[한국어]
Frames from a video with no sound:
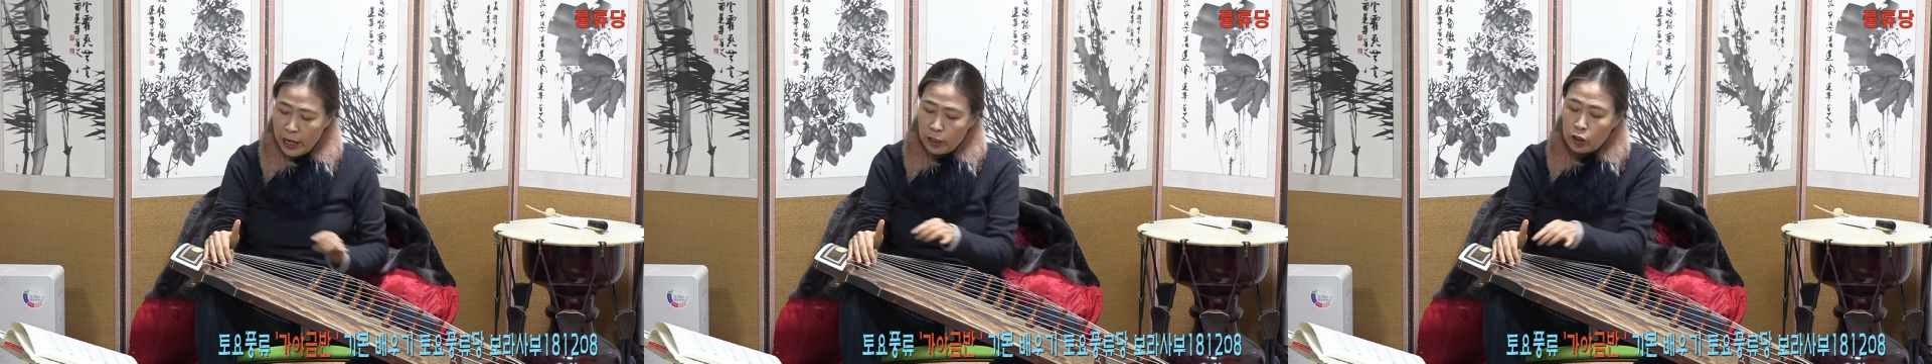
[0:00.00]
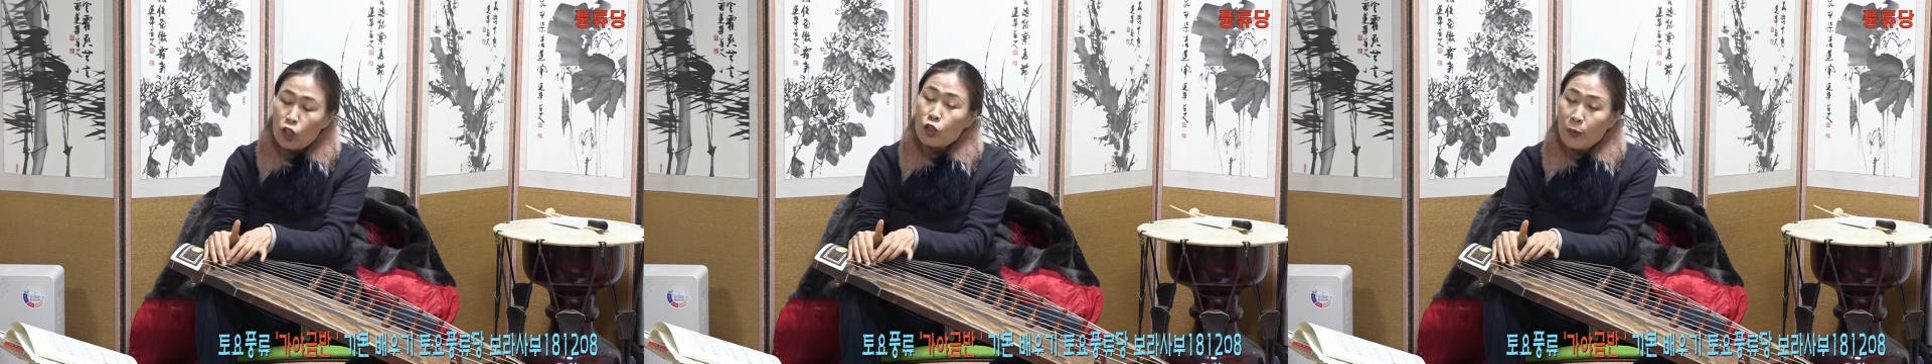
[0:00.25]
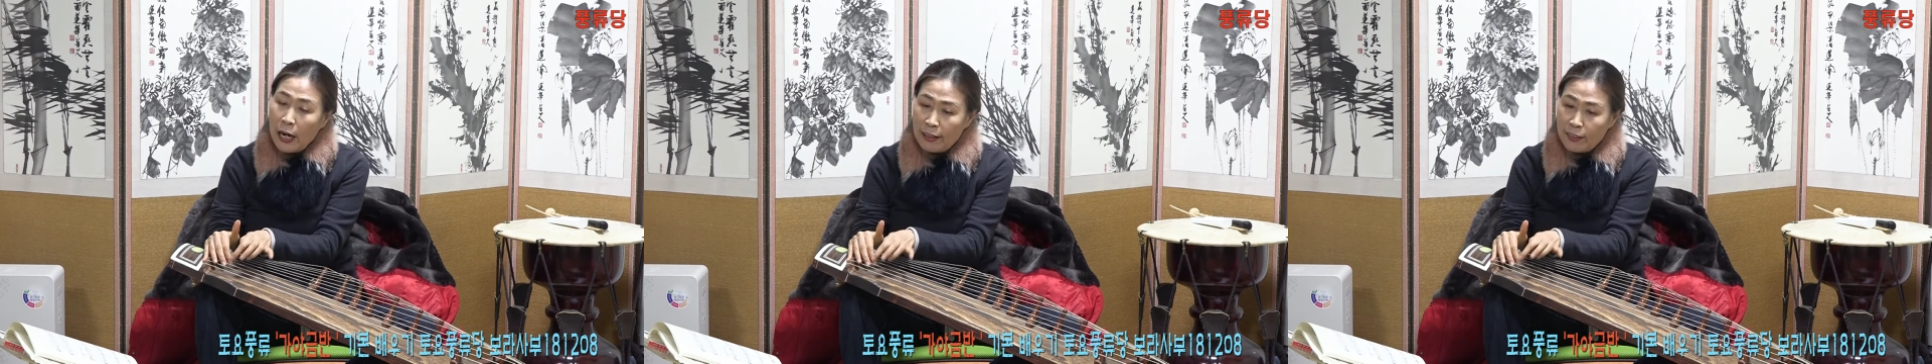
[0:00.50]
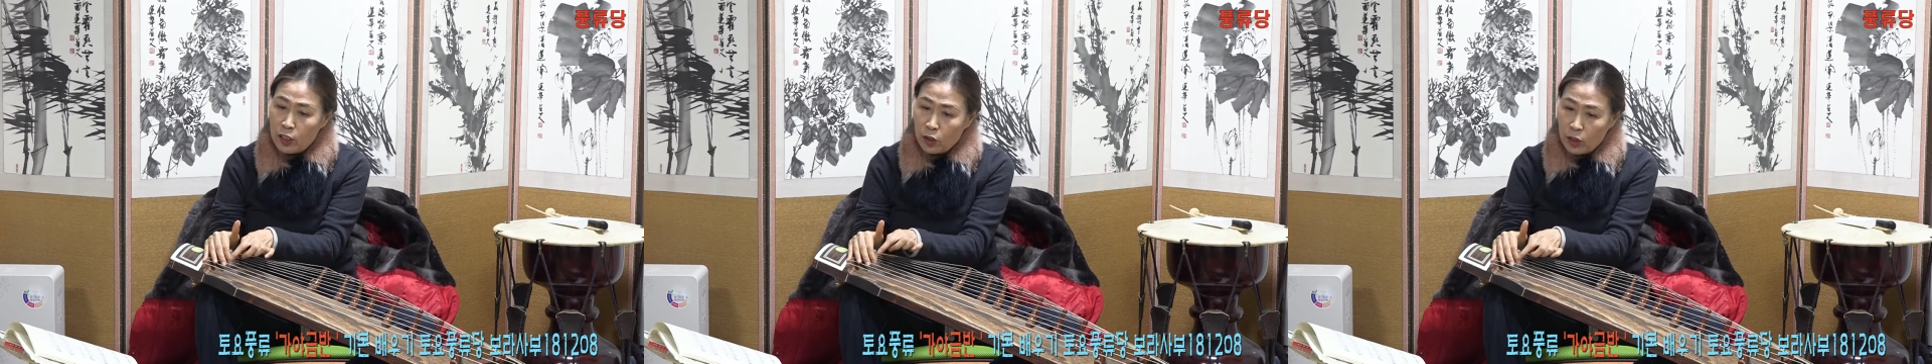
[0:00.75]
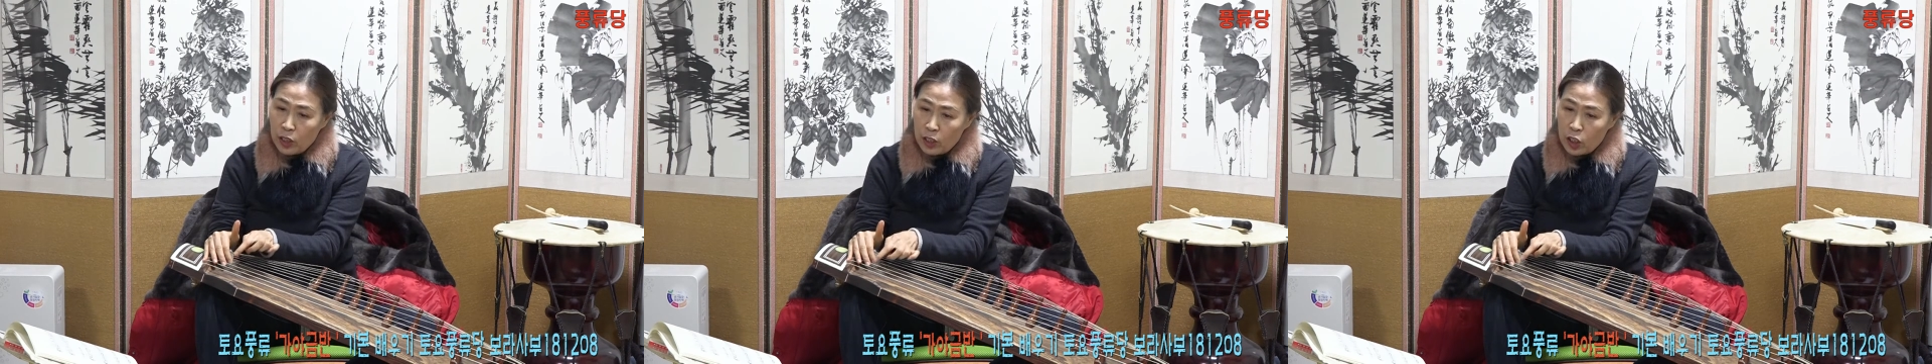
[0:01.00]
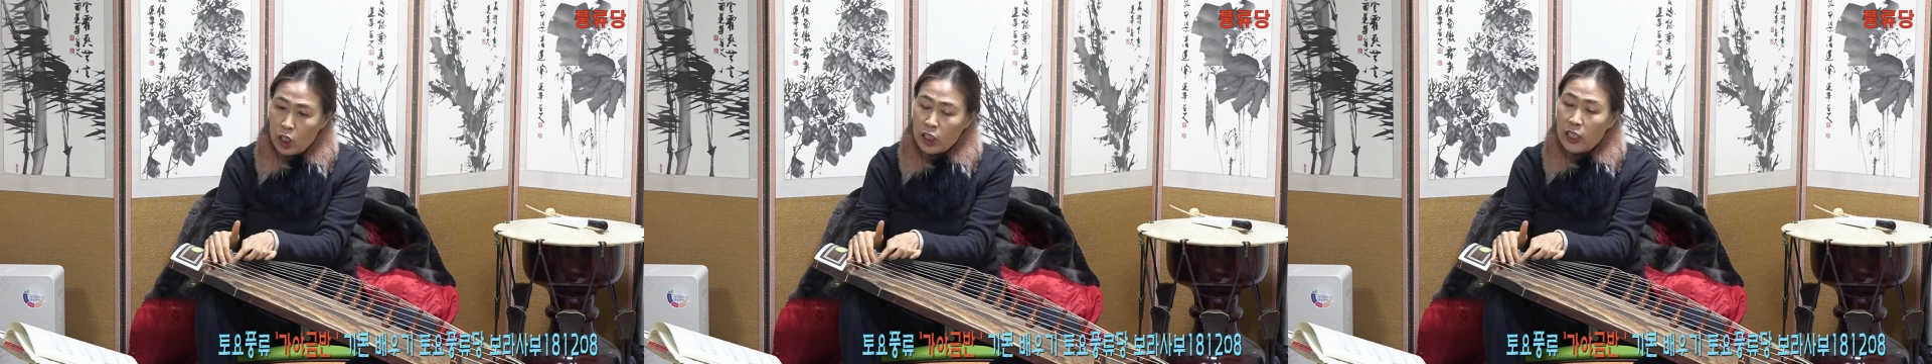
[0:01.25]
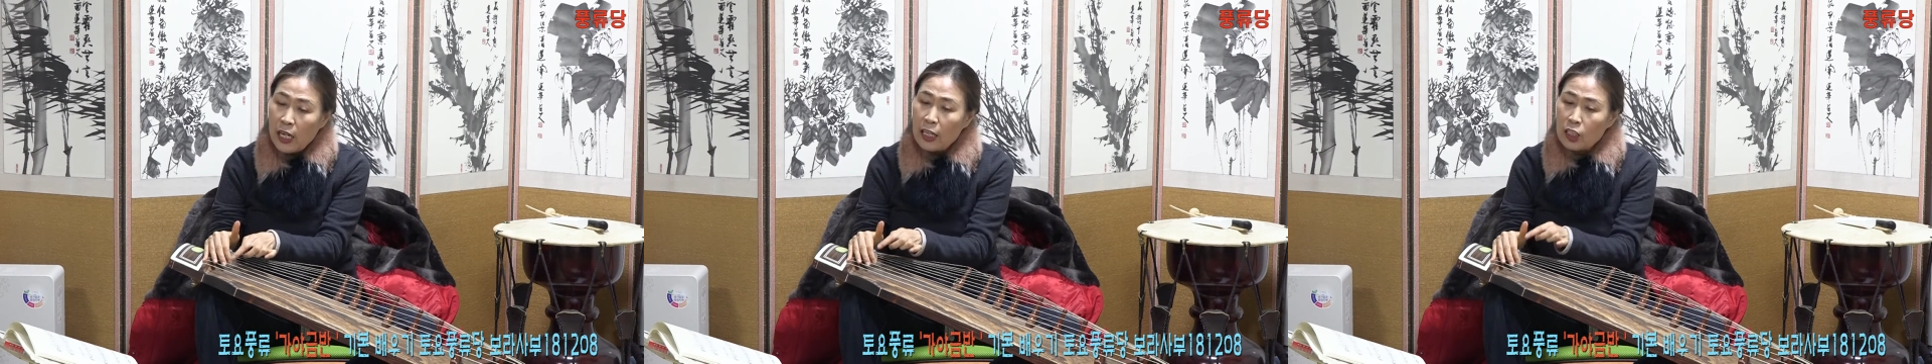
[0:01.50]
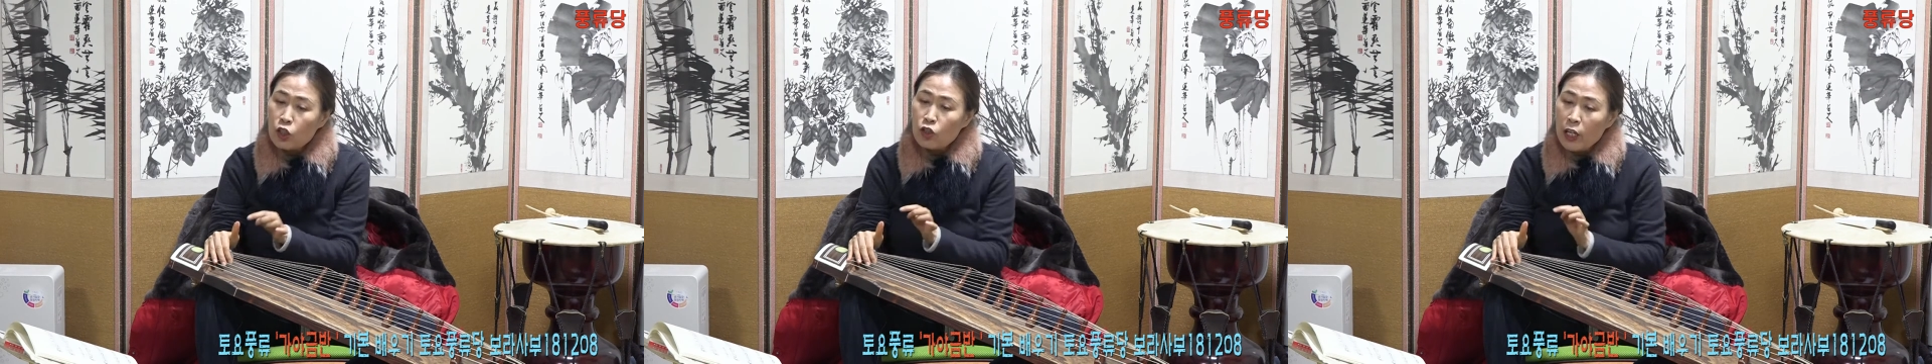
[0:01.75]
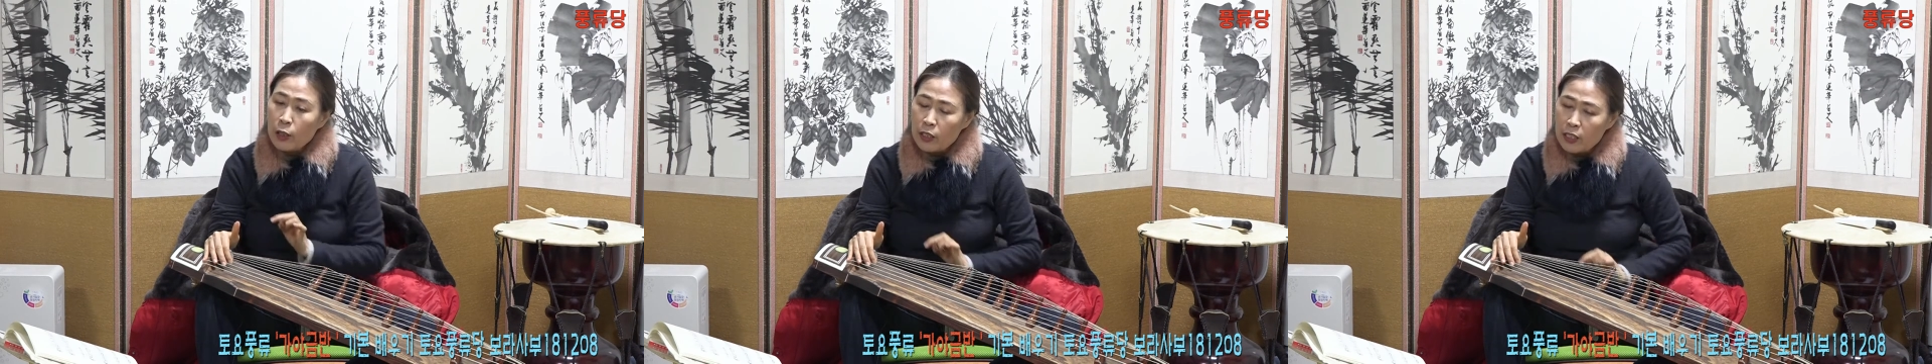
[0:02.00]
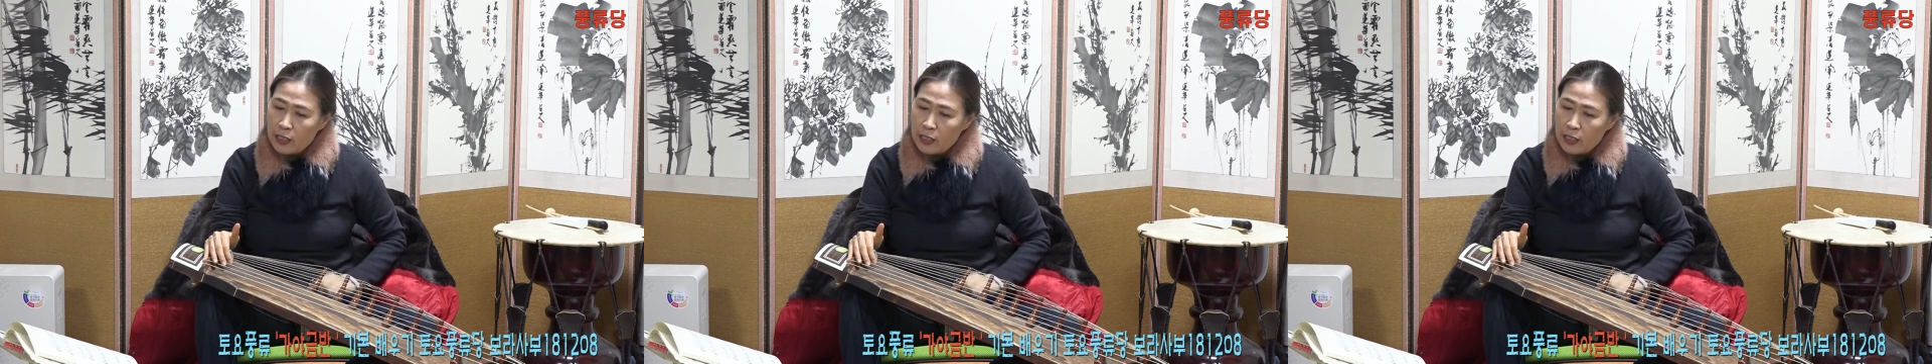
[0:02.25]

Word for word: 얘를 떼어주면 안 되죠. 예, 식지가 그 줄에,